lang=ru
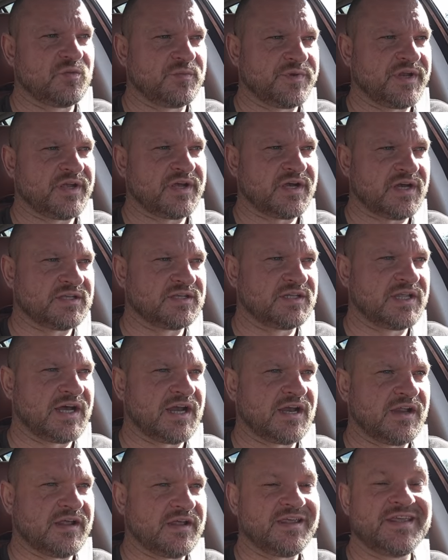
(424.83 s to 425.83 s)
мне
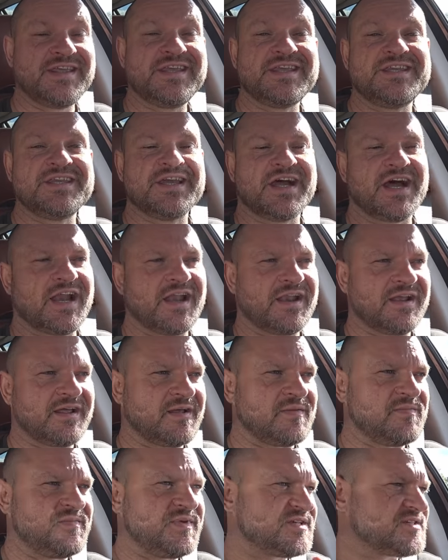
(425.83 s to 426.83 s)
отдали
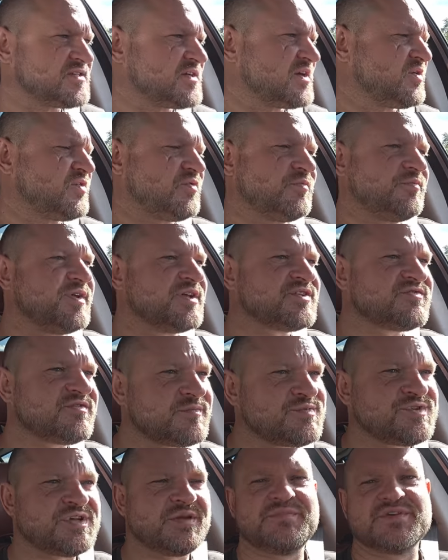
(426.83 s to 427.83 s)
идеальное. Без, как, без
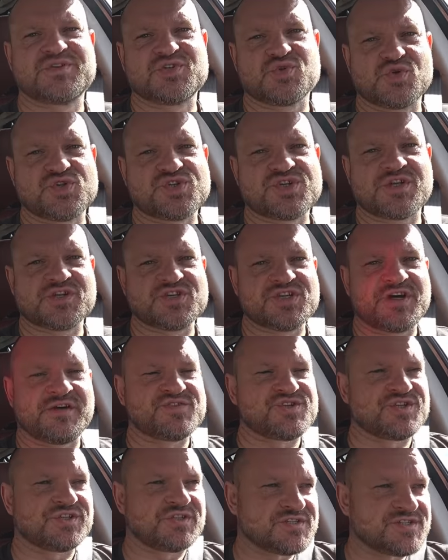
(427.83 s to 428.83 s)
вообще без точки
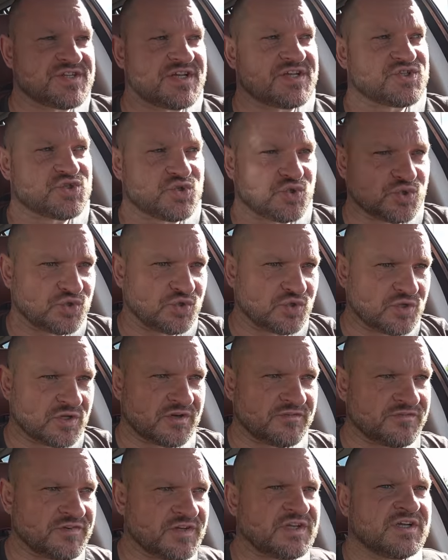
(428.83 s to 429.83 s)
ржавчины. За 100
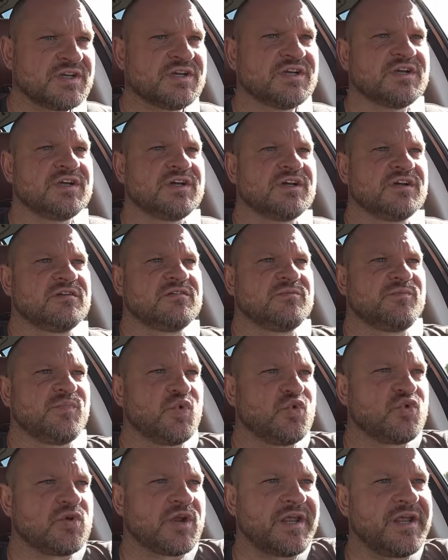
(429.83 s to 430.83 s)
долларов.
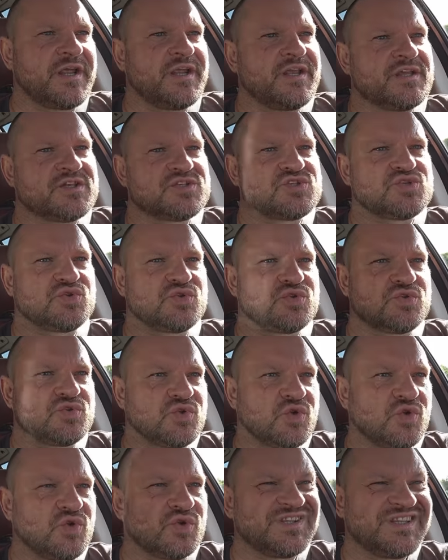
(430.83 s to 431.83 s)
По Украине
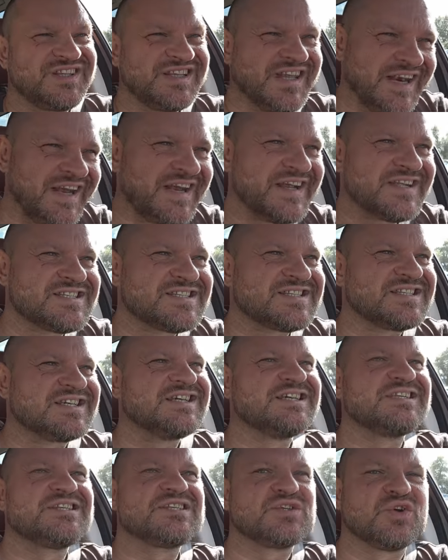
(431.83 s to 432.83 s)
то
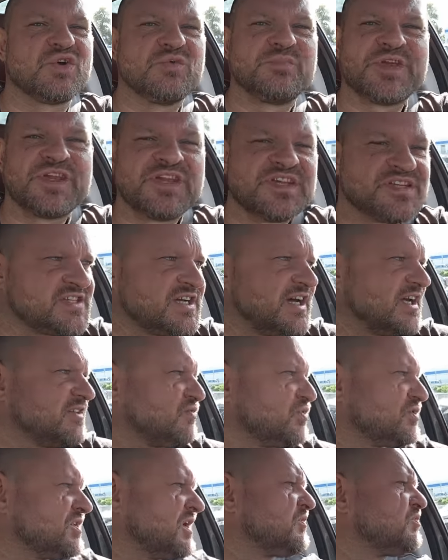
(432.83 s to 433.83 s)
30, 150,
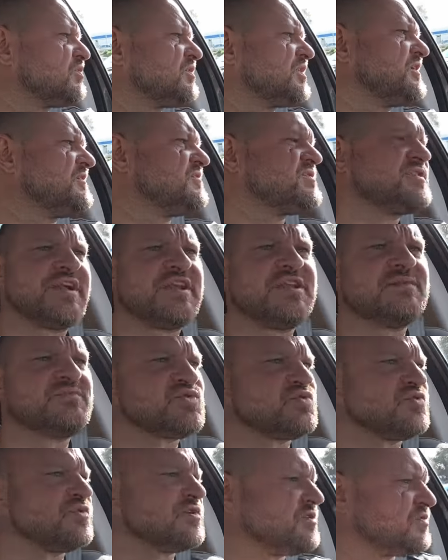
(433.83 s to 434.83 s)
вот так вот они в среднем
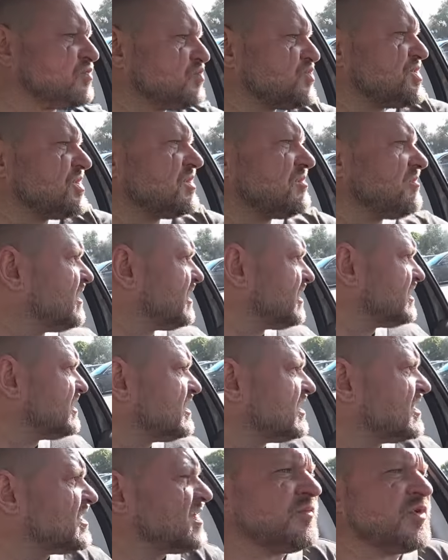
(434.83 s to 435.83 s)
стоят. Ну, учитывая
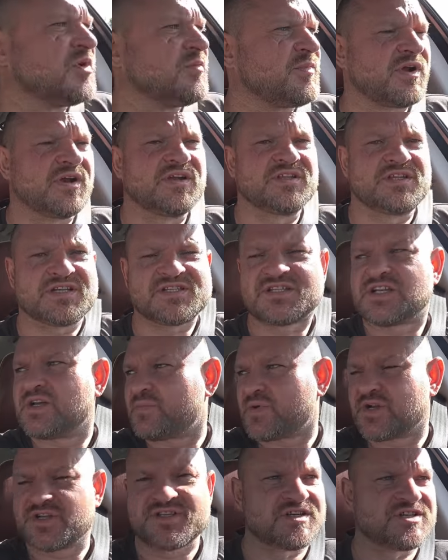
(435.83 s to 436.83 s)
мое пролетарское
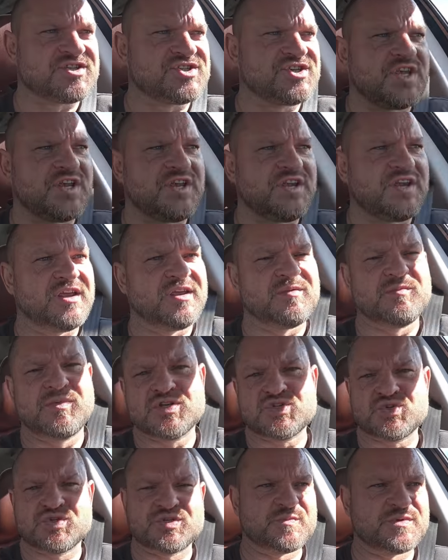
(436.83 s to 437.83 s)
происхождение, и
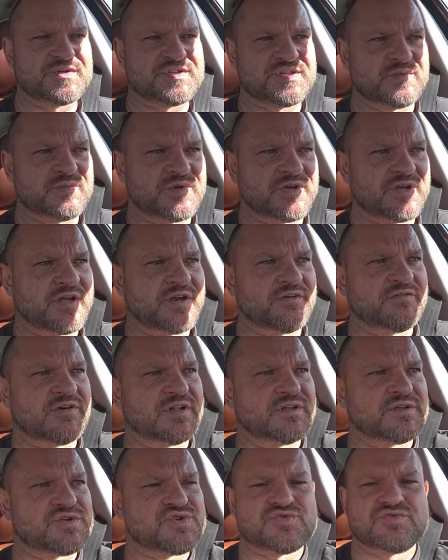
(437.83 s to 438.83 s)
большое спасибо Игорю
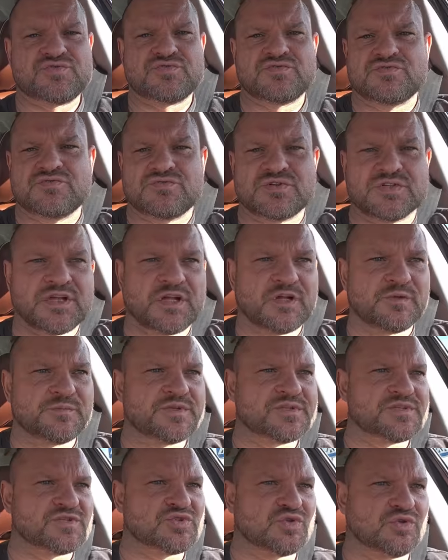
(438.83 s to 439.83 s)
Ивановичу, отдал
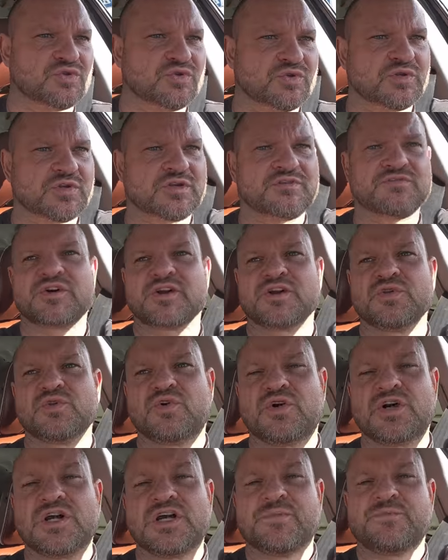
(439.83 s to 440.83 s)
мне за 100 долларов
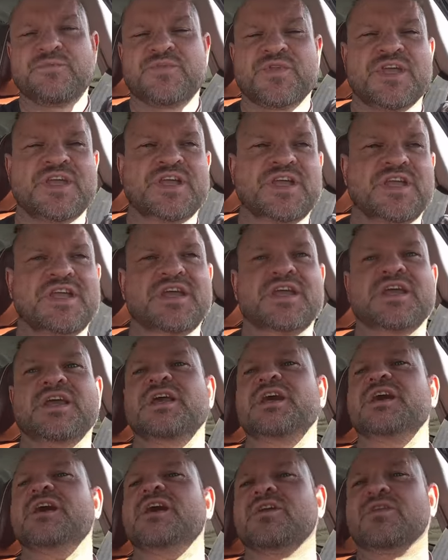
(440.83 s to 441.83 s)
крыло,
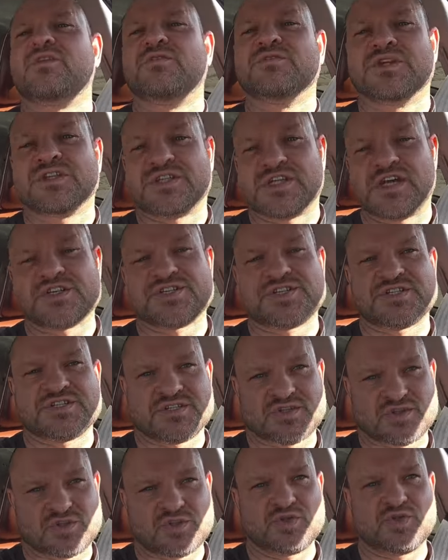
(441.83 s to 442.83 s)
и ровно так же
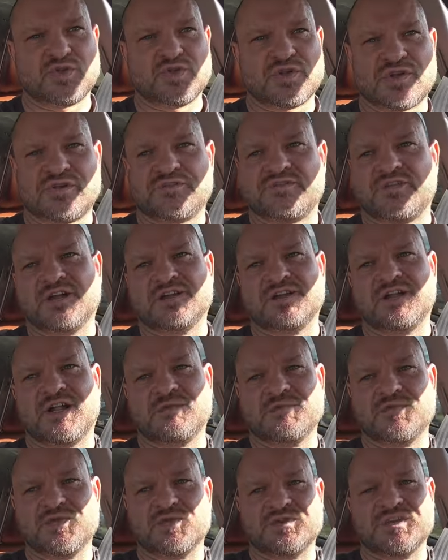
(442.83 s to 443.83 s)
за 100 долларов
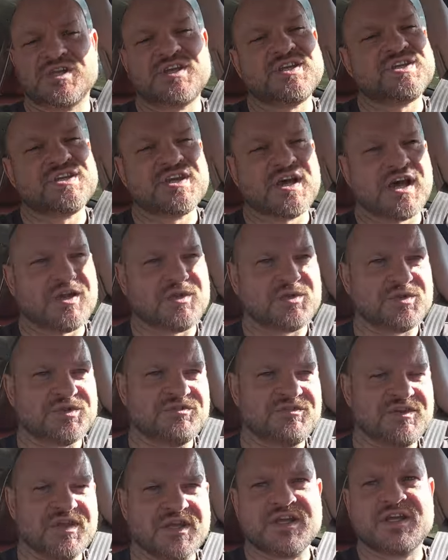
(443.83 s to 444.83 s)
отдал мне он идеальную
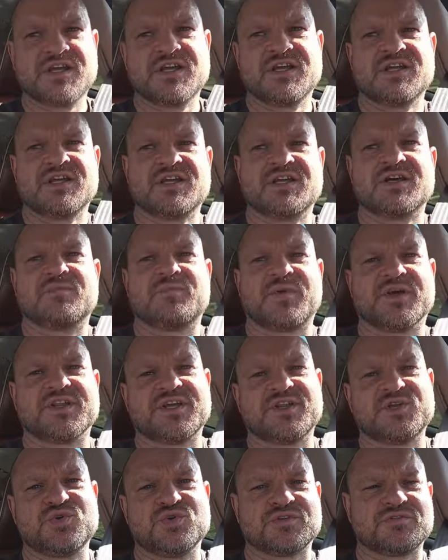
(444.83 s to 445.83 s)
дверь.
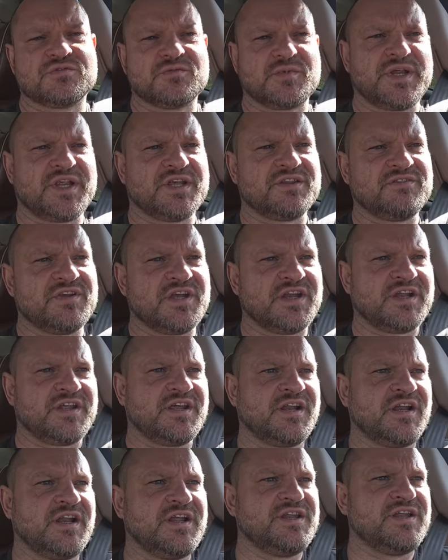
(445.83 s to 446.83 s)
Подойдет мне дверь
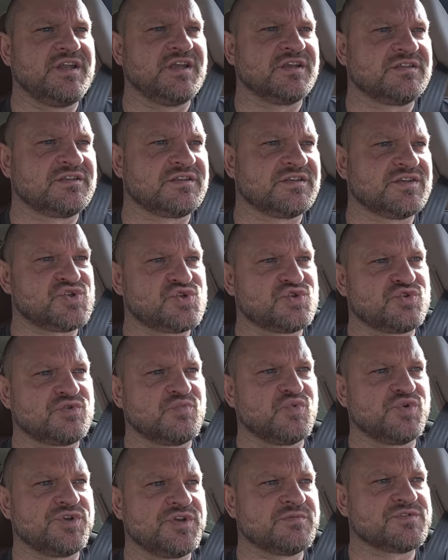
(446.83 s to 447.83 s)
или нет, еще
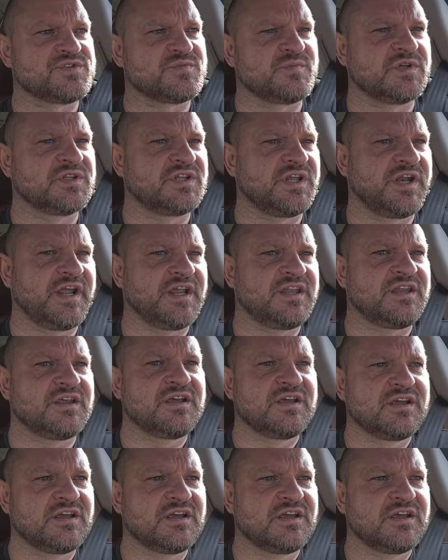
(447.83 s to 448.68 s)
будем смотреть.